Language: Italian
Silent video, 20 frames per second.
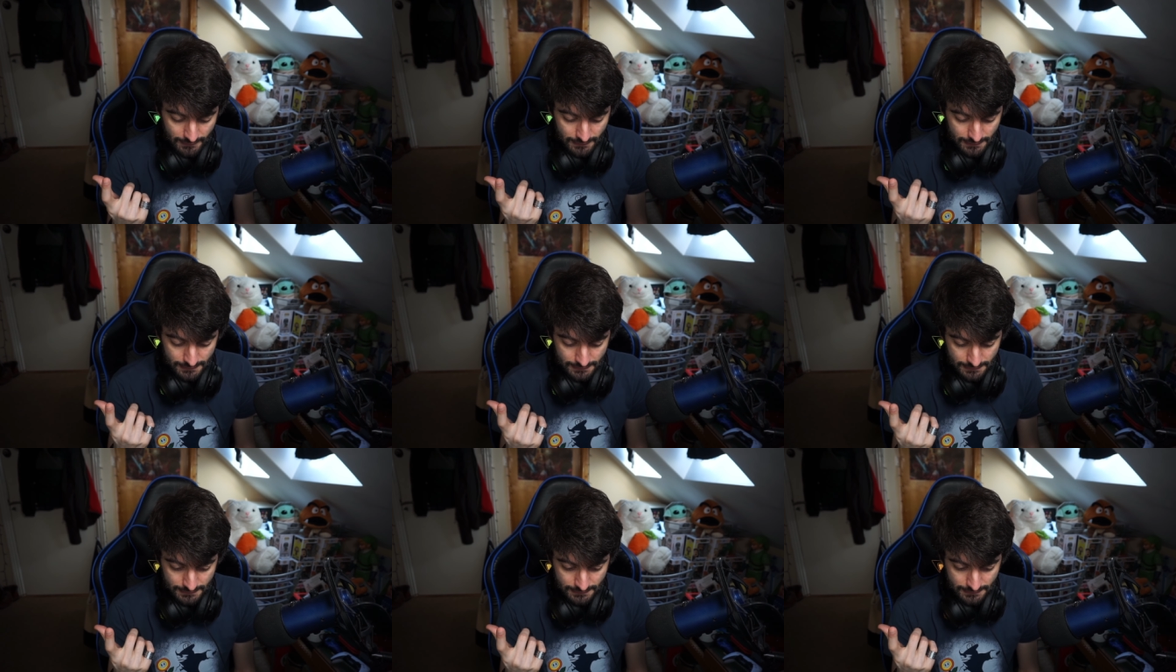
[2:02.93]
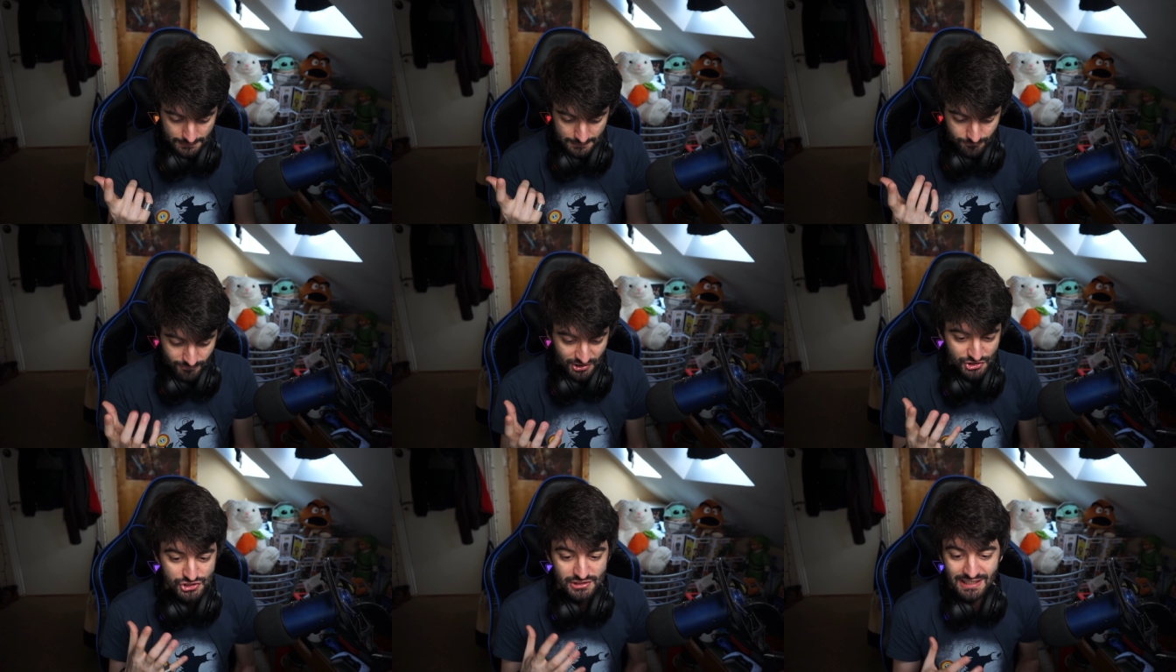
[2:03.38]
Eh,
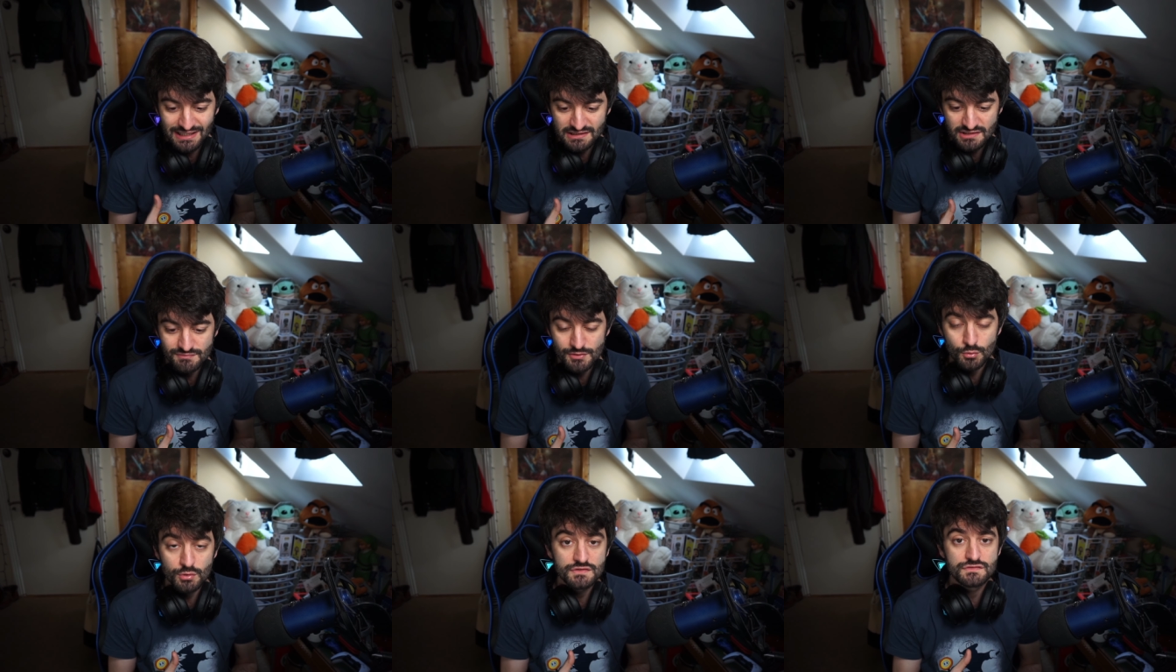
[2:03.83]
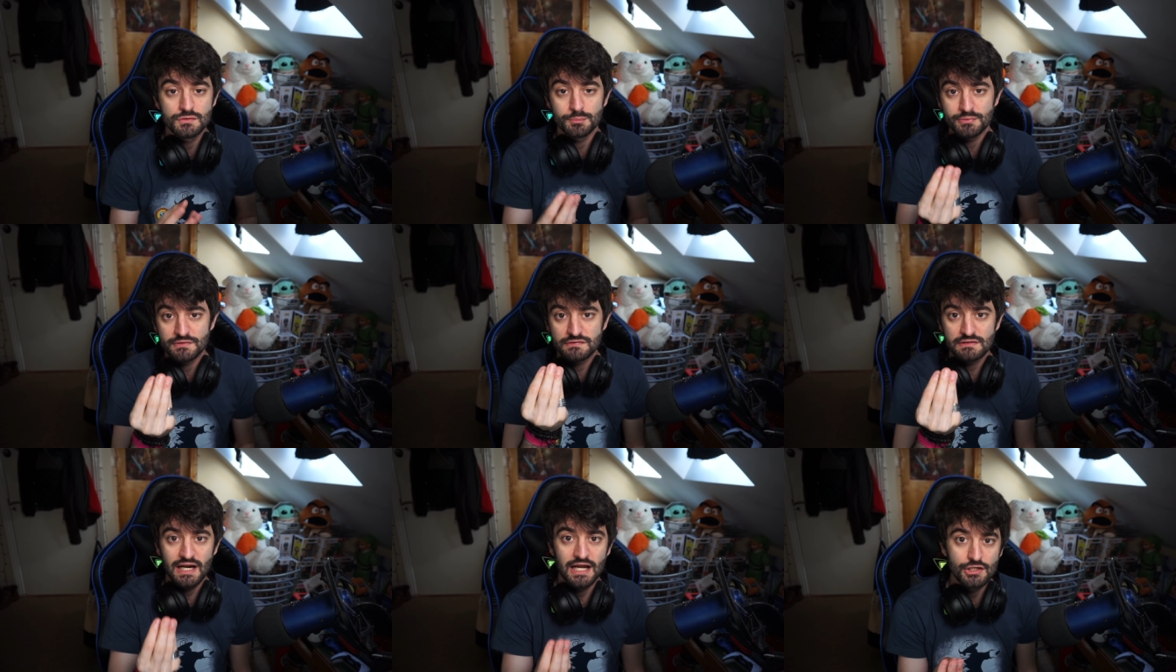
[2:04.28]
immaginatevi questo
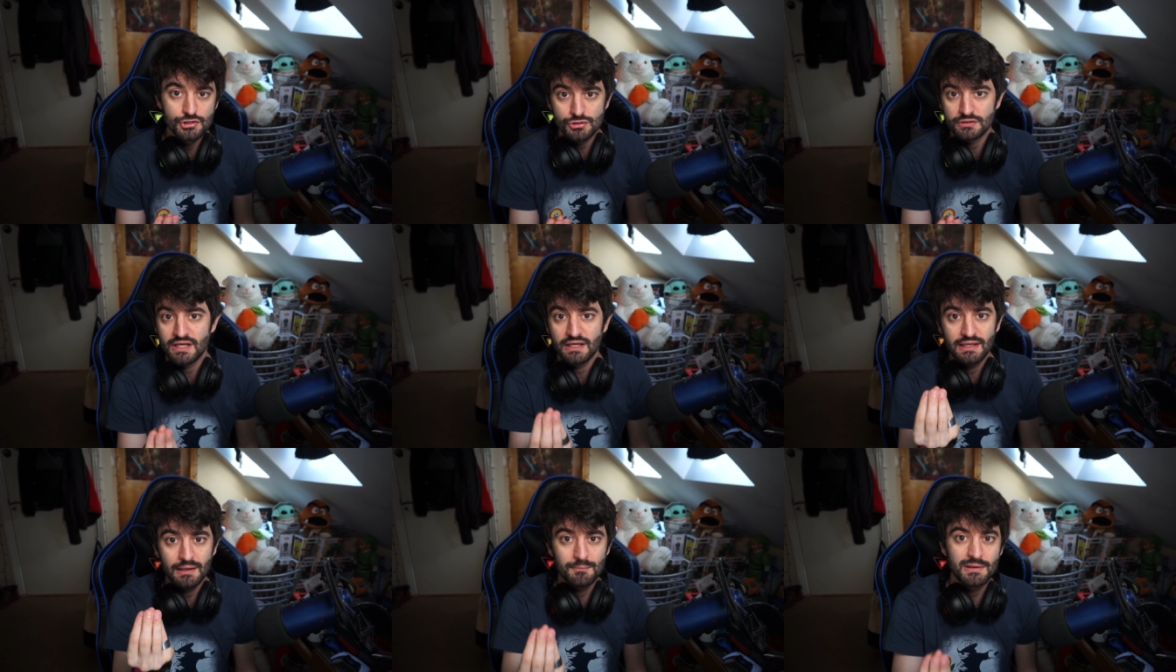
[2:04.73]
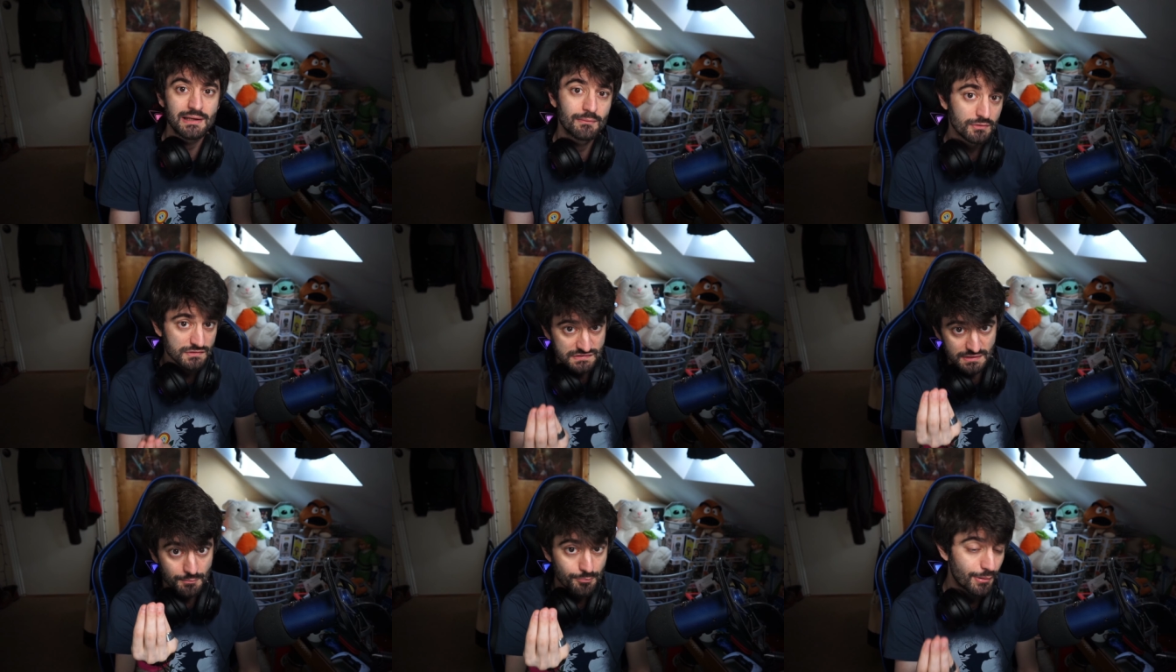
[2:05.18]
personaggio che
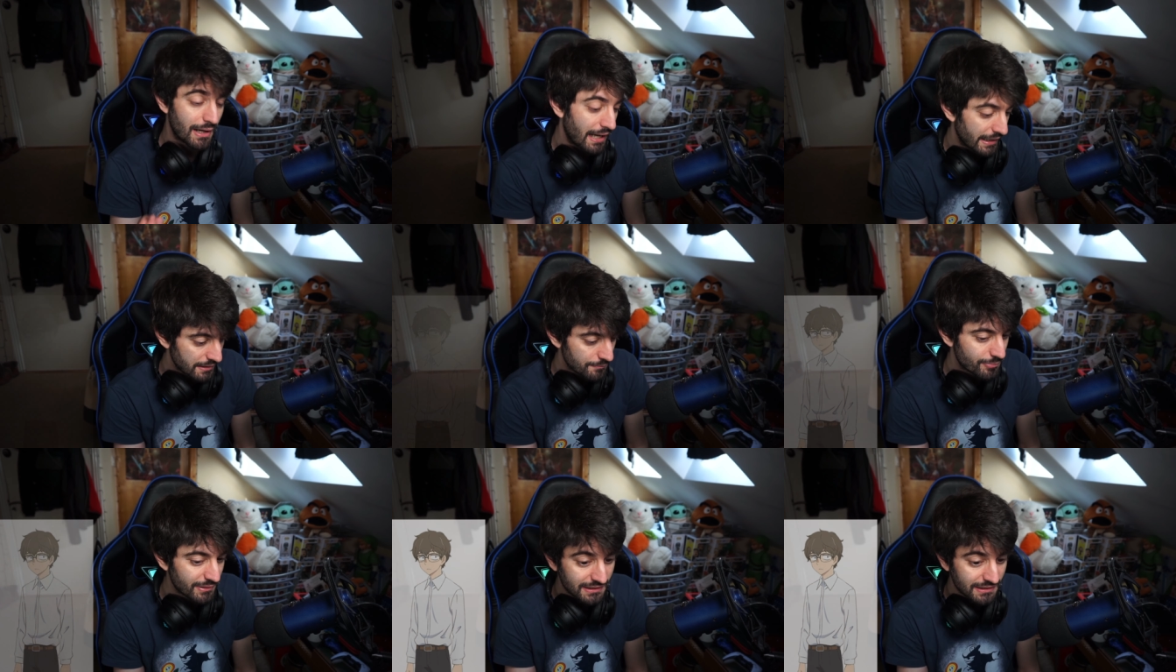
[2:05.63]
chiameremo Senpai,